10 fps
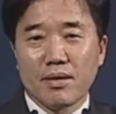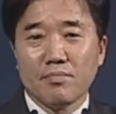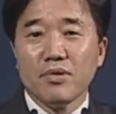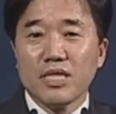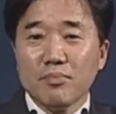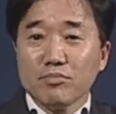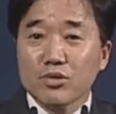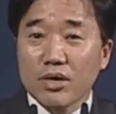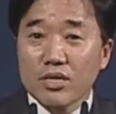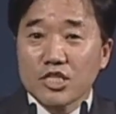믿음
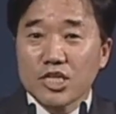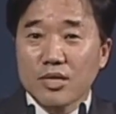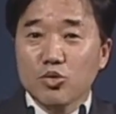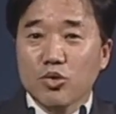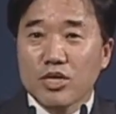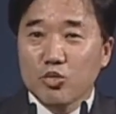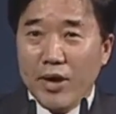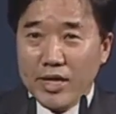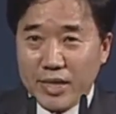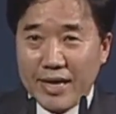떨어지지 않도록
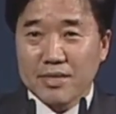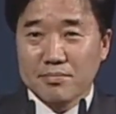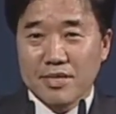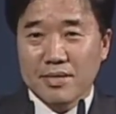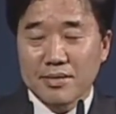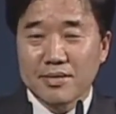기도했다는 겁니다.